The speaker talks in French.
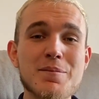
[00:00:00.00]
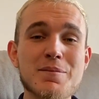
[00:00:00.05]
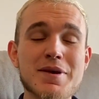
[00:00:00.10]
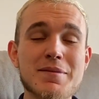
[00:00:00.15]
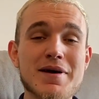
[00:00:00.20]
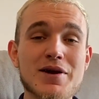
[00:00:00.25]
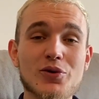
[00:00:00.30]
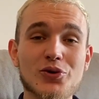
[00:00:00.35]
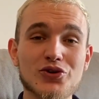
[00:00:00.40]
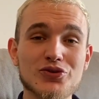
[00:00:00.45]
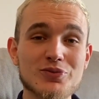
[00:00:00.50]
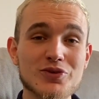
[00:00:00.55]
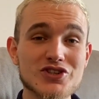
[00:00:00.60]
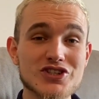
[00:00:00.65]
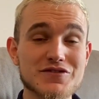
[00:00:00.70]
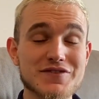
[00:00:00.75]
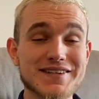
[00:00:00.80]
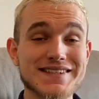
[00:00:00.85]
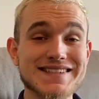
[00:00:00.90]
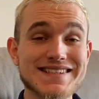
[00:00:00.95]
Mais malheureusement,
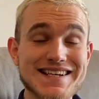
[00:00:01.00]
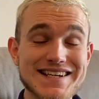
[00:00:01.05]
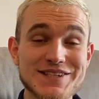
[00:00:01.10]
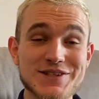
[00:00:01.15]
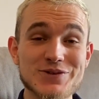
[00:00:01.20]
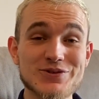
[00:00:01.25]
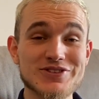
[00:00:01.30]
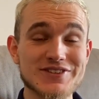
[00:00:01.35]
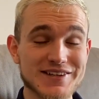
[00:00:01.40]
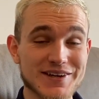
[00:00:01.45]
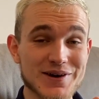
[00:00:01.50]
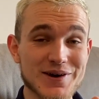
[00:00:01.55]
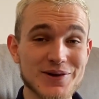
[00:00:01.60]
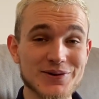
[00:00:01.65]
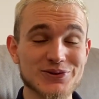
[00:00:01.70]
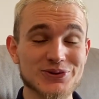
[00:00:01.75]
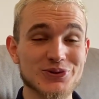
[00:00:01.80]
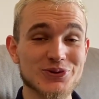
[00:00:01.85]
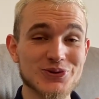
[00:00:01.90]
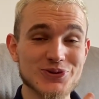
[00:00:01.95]
j'ai fait quelques
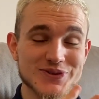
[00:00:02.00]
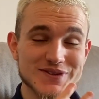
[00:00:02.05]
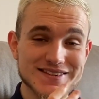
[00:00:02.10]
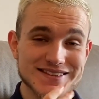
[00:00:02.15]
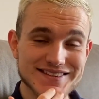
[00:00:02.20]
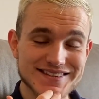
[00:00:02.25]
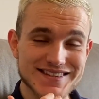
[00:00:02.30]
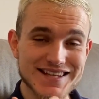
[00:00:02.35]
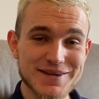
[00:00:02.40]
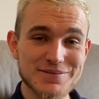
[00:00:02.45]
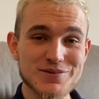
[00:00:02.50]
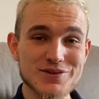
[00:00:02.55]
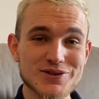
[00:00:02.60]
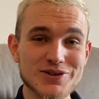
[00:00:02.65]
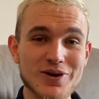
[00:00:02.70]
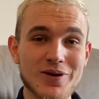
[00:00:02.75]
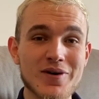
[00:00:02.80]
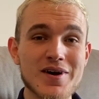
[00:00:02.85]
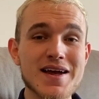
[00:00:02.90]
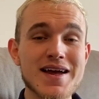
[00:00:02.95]
erreurs de
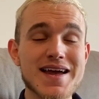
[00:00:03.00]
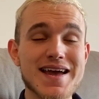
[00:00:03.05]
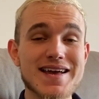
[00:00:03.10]
débutant.